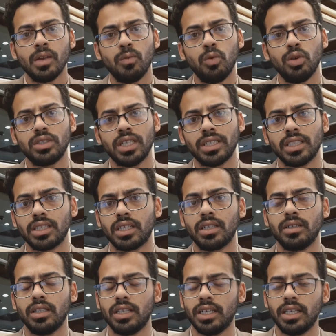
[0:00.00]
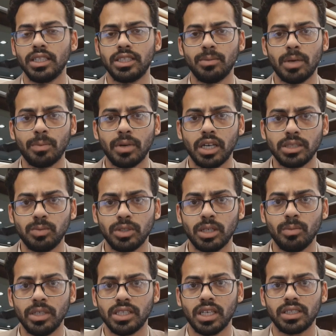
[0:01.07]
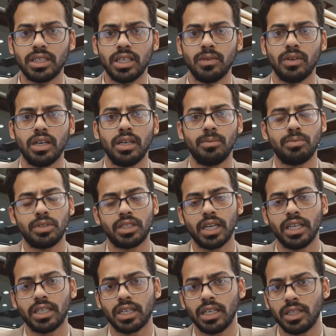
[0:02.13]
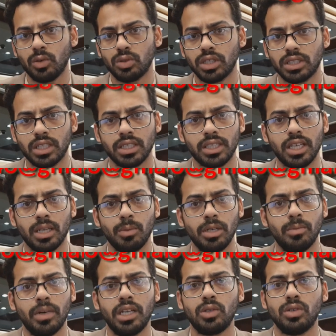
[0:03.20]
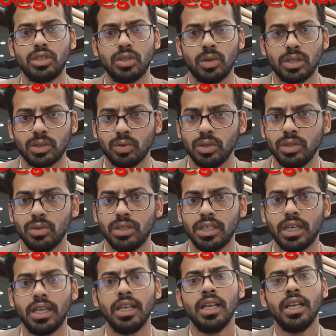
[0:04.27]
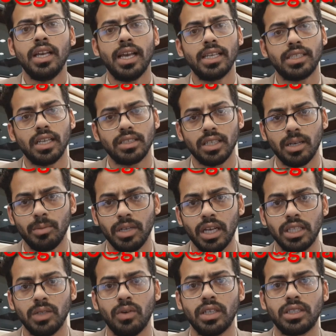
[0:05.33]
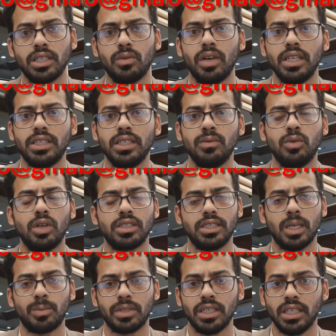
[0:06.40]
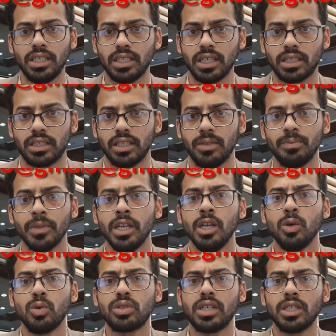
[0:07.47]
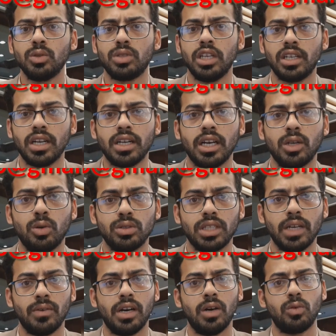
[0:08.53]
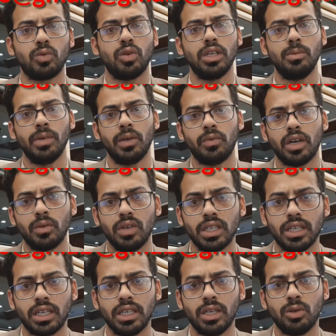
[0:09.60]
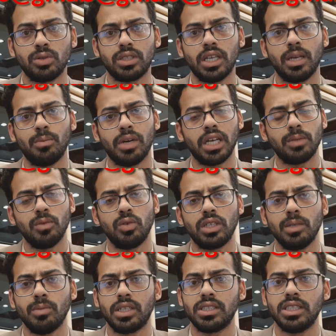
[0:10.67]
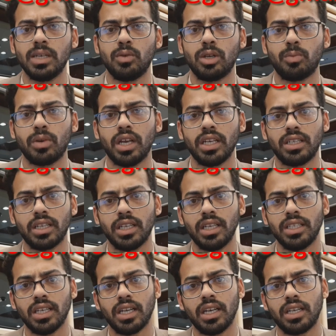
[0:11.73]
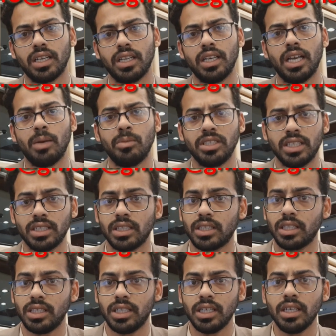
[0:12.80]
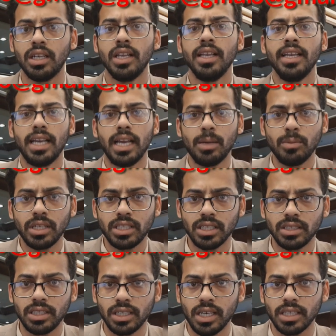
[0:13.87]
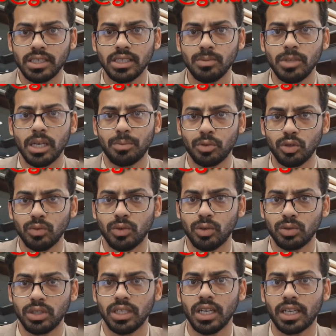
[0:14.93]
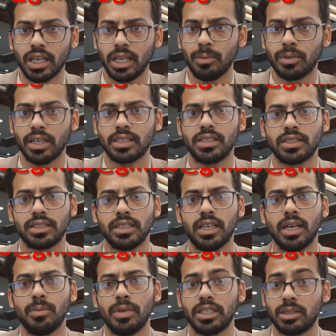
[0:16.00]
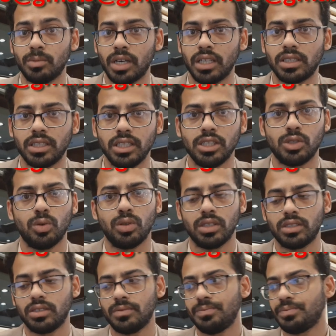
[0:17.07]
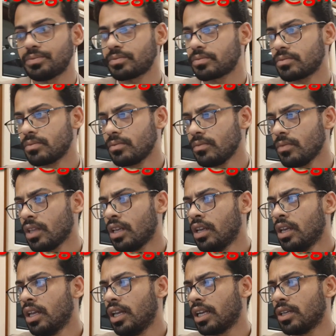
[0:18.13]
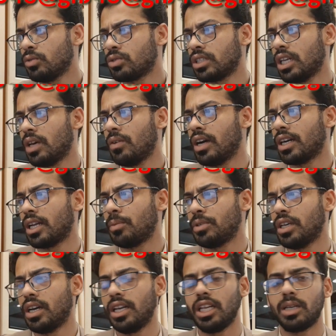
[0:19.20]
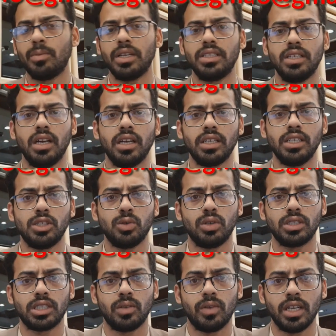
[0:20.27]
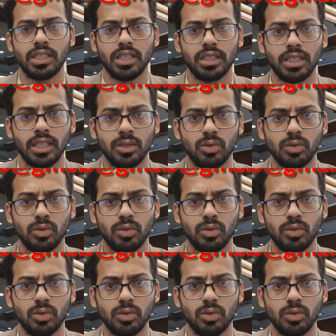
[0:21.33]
वो ज़्यादातर जब आप हॉस्पिटल में जाते हैं वहाँ ट्राई करने की कोशिश करते हैं कि भाई हमारी तो इंश्योरेंस हुई हुई है ऐसे ऐसे हमने आते वक्त करवाई थी वो एक्सेप्ट नहीं करते उसका जो तरीकाकार होता है वहाँ उनको मेल फॉरवर्ड करना होता है बाद में उनकी मर्जी है वो रिप्लाई करें या ना करें ज़्यादातर ये एमरजेंसी केसेज में अप्रूव होती है क्लेम कर सकते हैं आप एतमाद की इंश्योरेंस लेकिन उसके अलावा अगर आप यहाँ आने के बाद यहाँ की इंश्योरेंस करवाना चाहते हैं